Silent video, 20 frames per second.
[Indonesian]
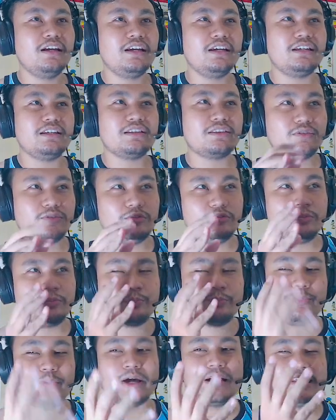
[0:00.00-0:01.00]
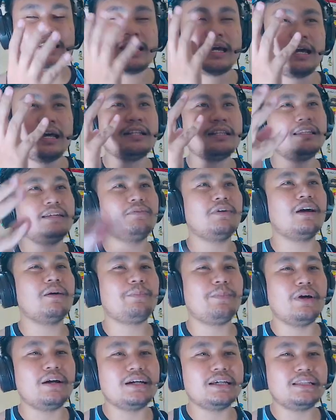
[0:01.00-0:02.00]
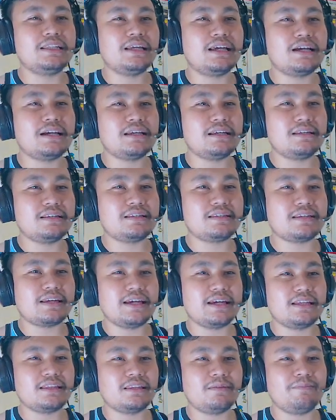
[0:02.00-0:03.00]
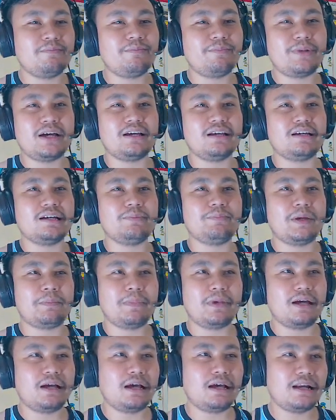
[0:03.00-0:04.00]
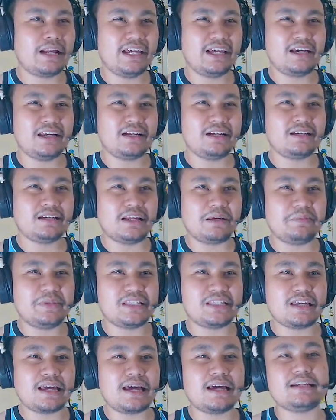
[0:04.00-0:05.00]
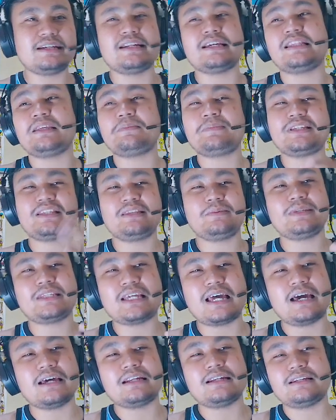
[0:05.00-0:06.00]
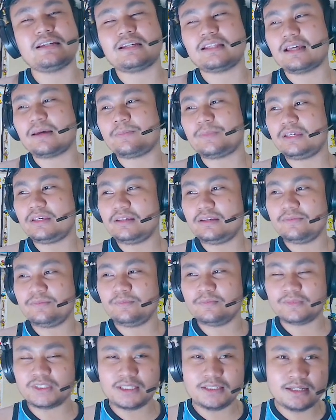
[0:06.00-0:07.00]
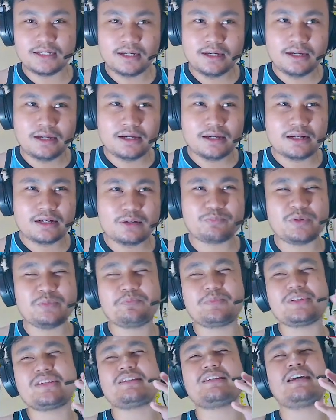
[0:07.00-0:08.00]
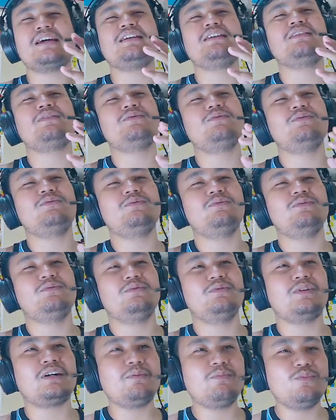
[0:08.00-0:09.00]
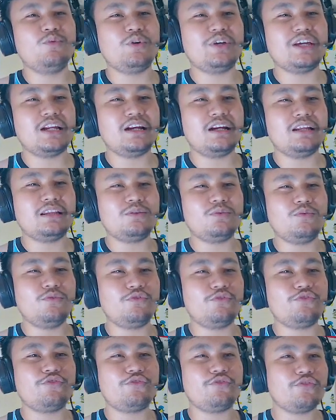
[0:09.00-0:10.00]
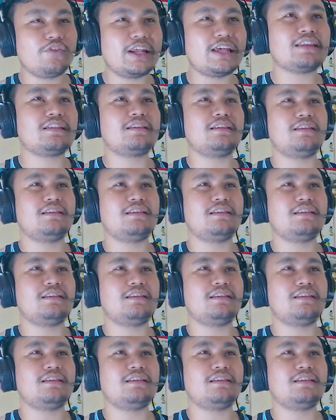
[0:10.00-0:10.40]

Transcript: itu banyak arti wak banget yang saya tempa memang naik crit damage ada tipis-tipis ada tapi lebih besar itu kemungkinan itu flat